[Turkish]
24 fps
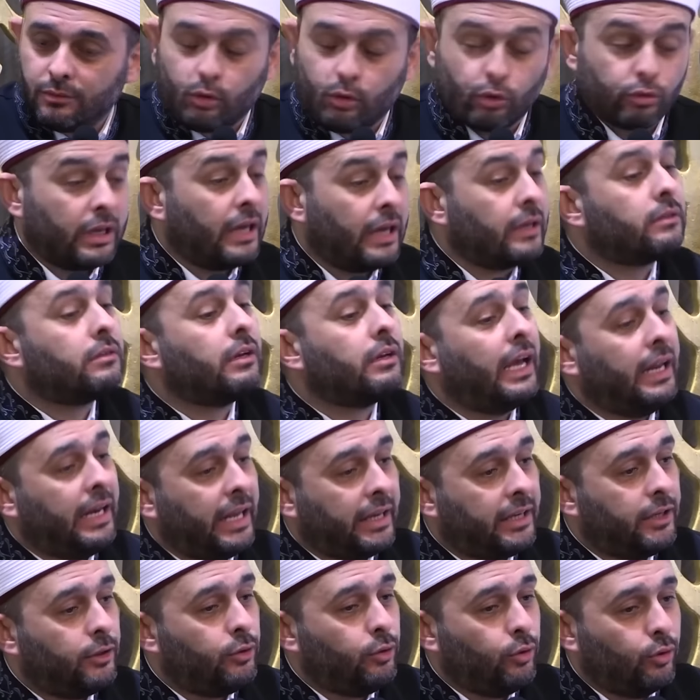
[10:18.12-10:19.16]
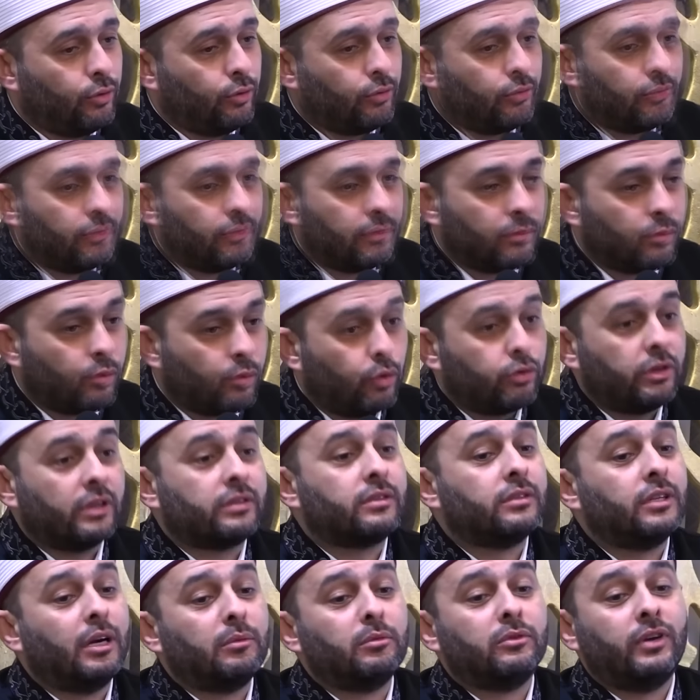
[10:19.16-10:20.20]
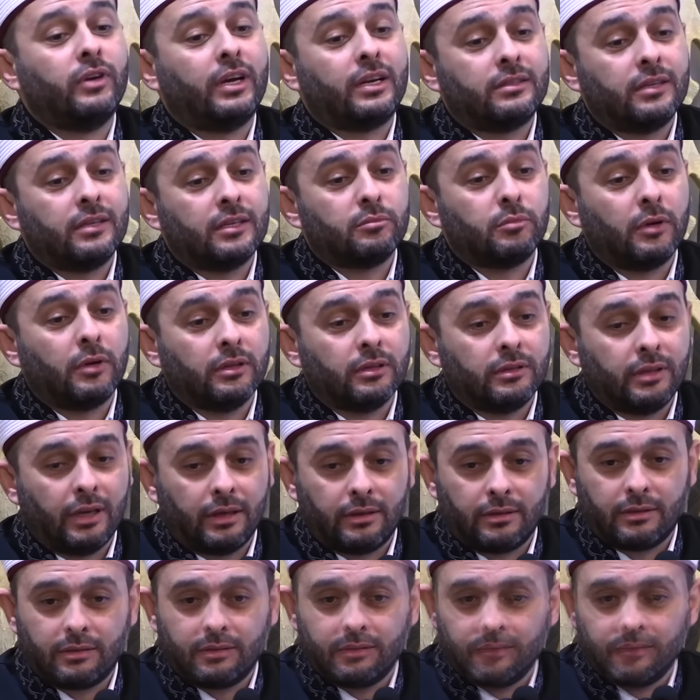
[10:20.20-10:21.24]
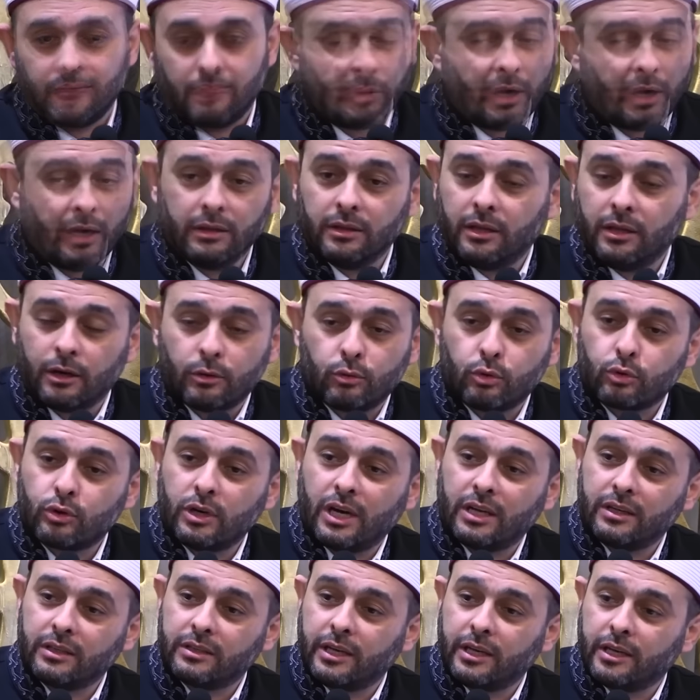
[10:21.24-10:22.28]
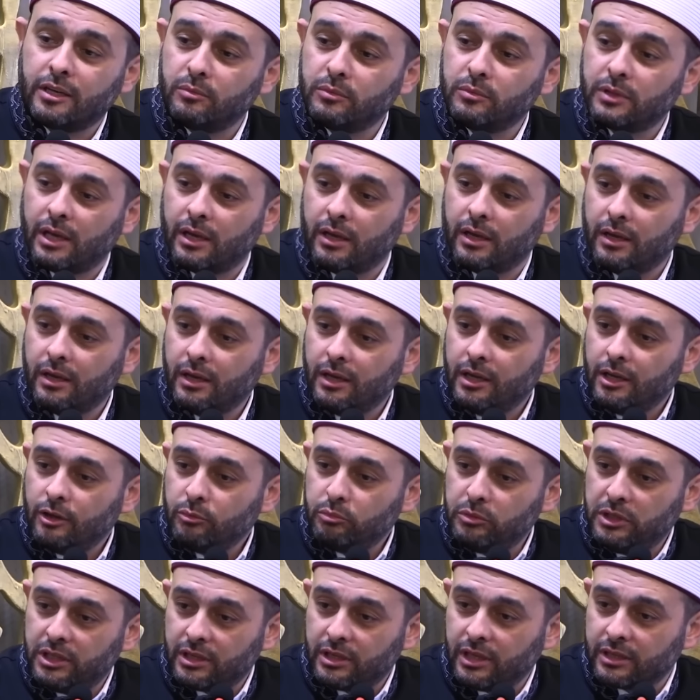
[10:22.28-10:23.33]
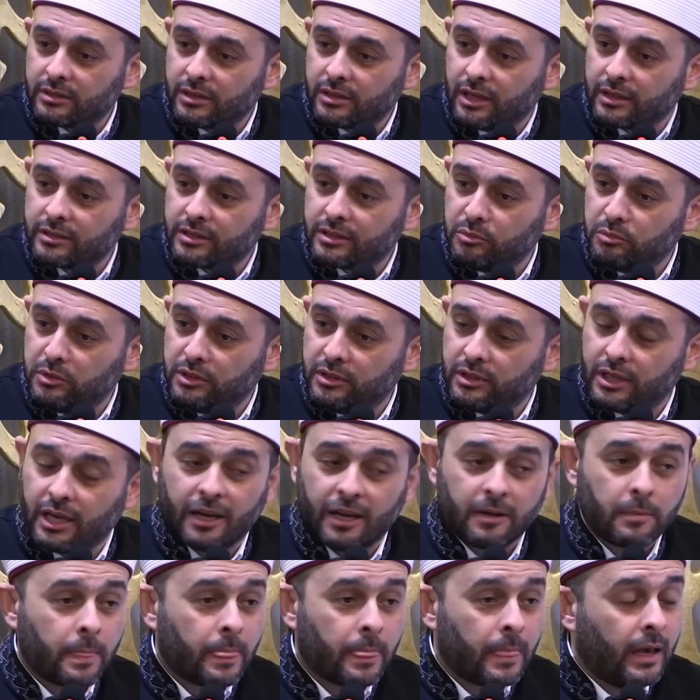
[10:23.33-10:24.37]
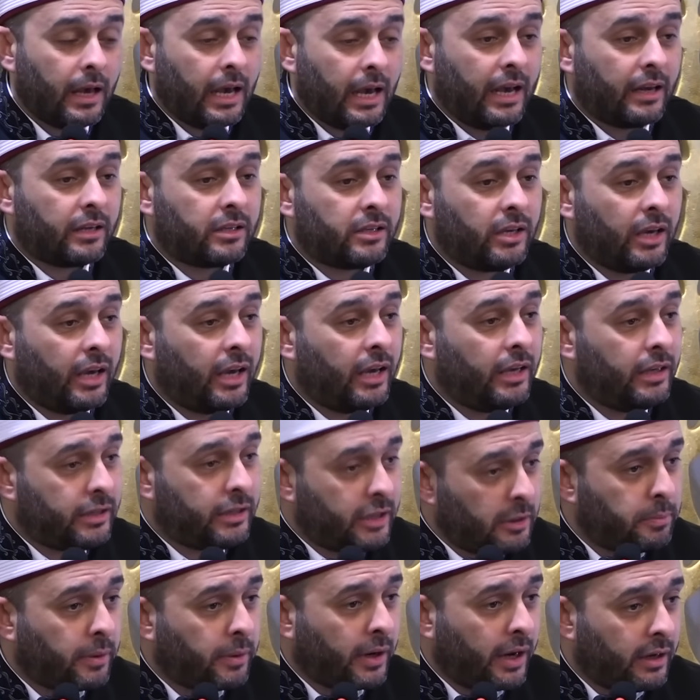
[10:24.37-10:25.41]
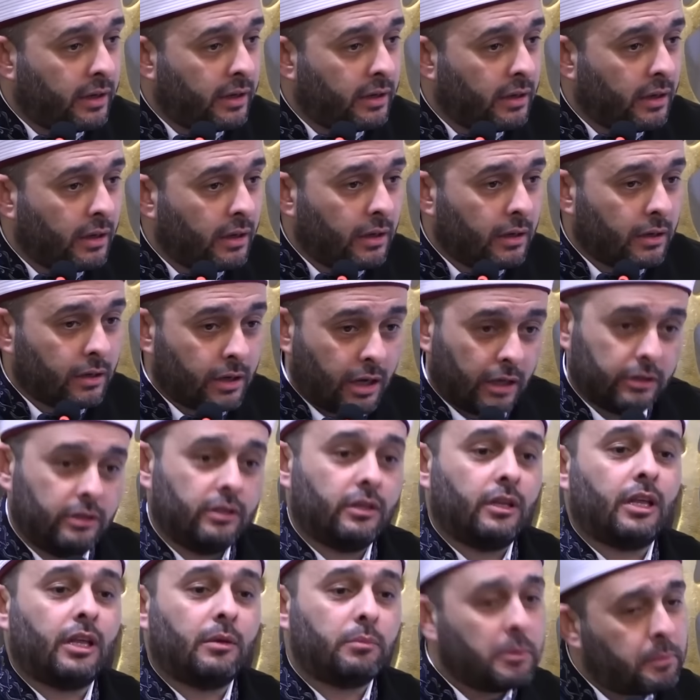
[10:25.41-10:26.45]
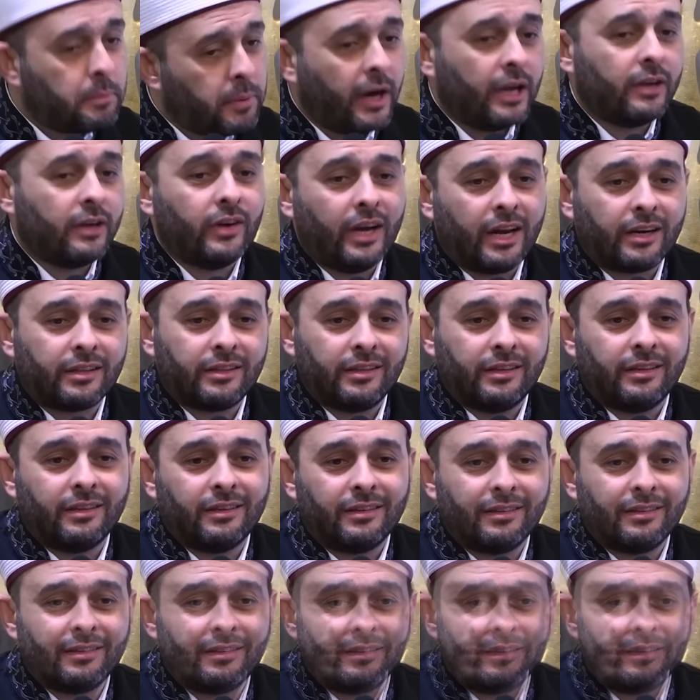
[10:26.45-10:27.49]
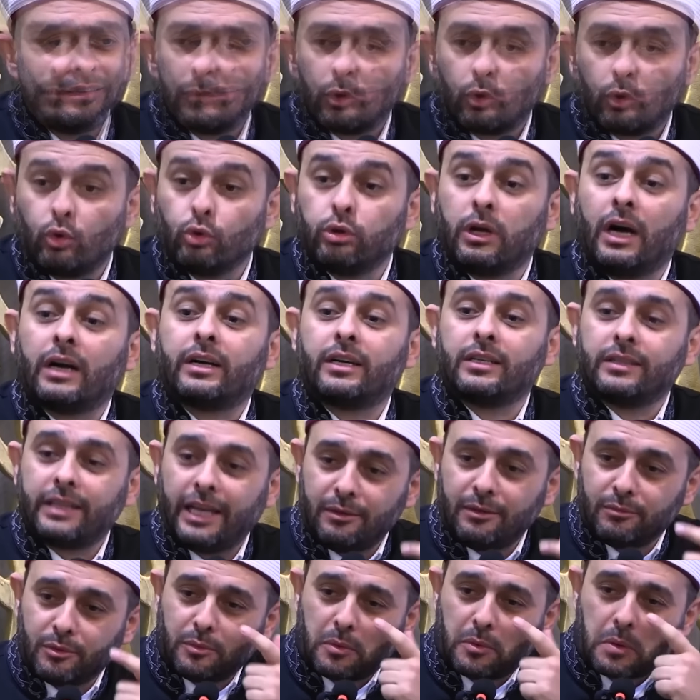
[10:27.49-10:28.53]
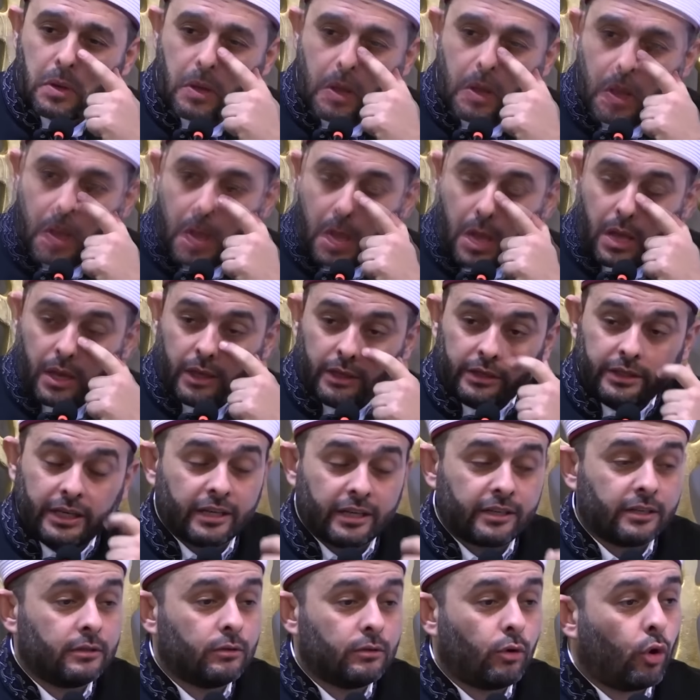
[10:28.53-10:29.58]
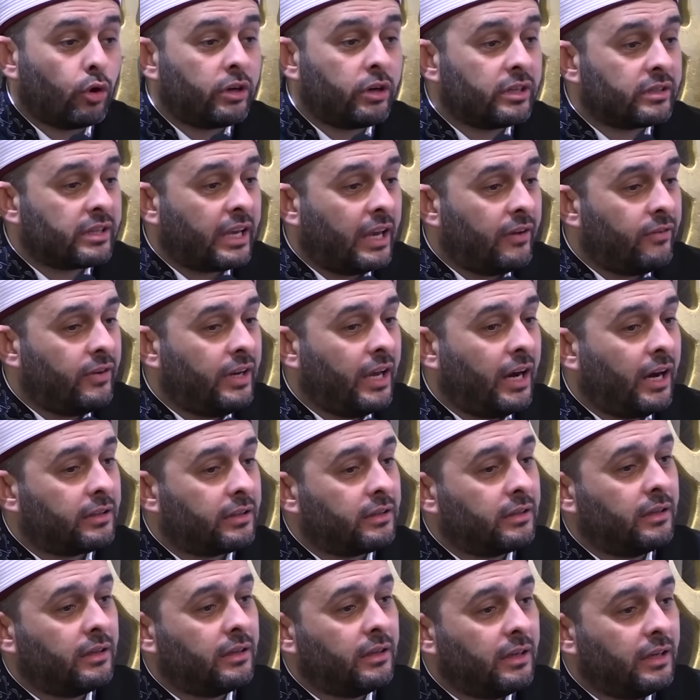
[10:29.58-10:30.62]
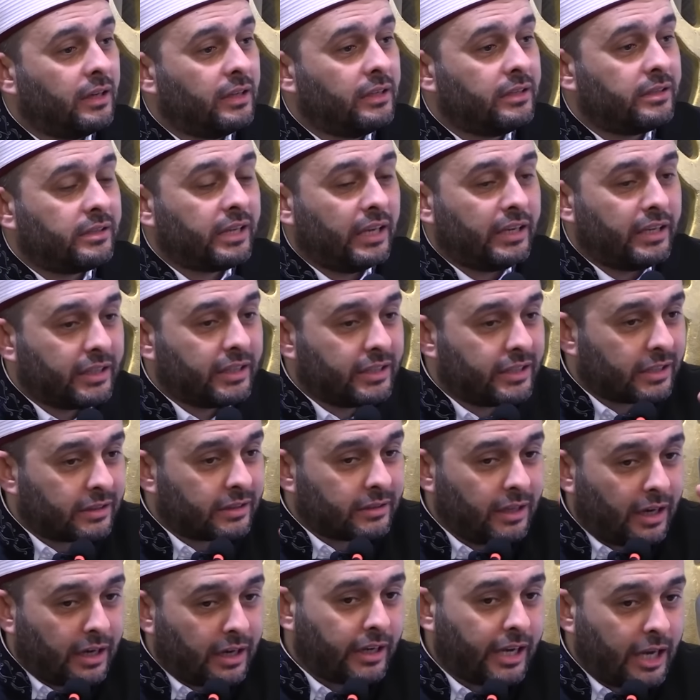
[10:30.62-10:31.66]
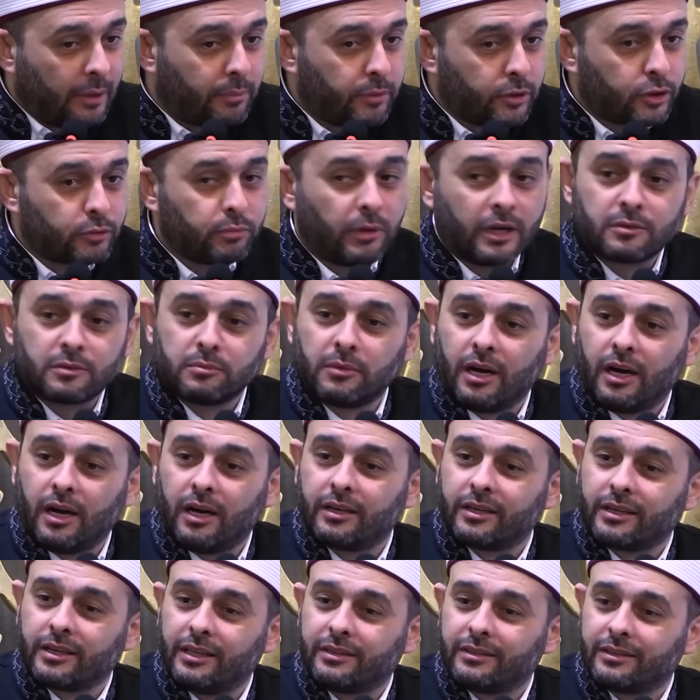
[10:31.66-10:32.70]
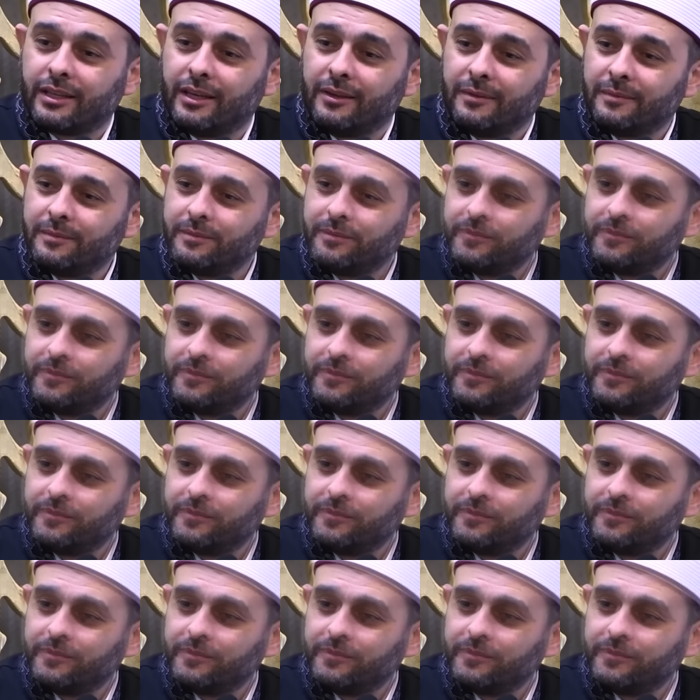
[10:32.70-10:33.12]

O der ele gidiyor. Kocasına mı vereceğiz malı der. Ama Allah Kur'an-ı Kerim'de miras taksiminde erkeğe iki pay, kadına da bir pay verdi. Kul hakkı değil mi bu? Yarın o kız evladı senin gırtlağına yapışmaz mı ahirette?